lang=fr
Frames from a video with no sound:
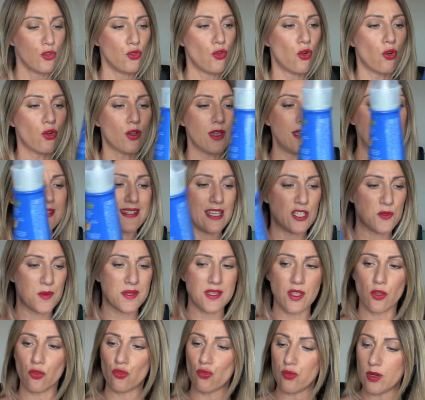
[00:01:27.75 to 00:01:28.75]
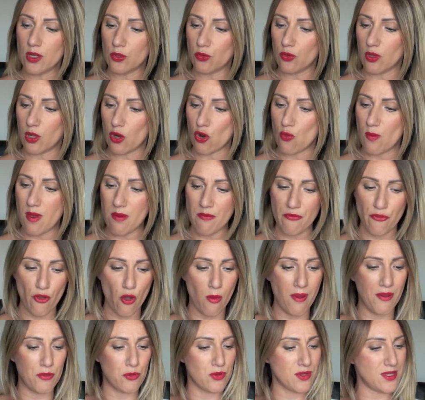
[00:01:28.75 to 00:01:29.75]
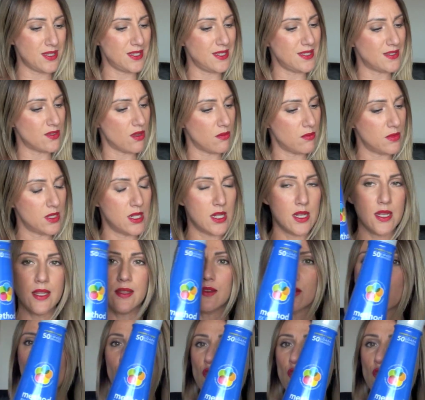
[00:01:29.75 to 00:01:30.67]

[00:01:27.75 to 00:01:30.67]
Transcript: Donc ça se présente tous les deux dans le même format de 600 ml.